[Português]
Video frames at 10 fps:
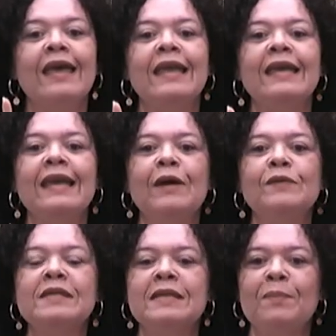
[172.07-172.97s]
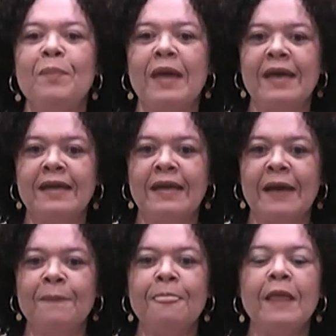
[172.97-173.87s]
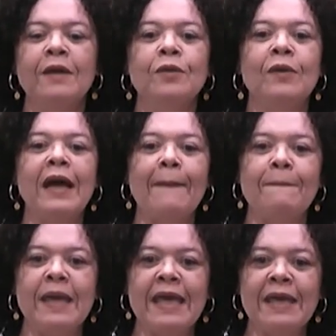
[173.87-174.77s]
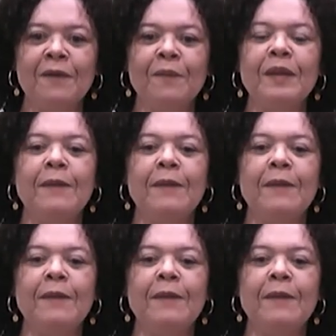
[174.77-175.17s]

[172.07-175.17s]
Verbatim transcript: e não se perca no caminho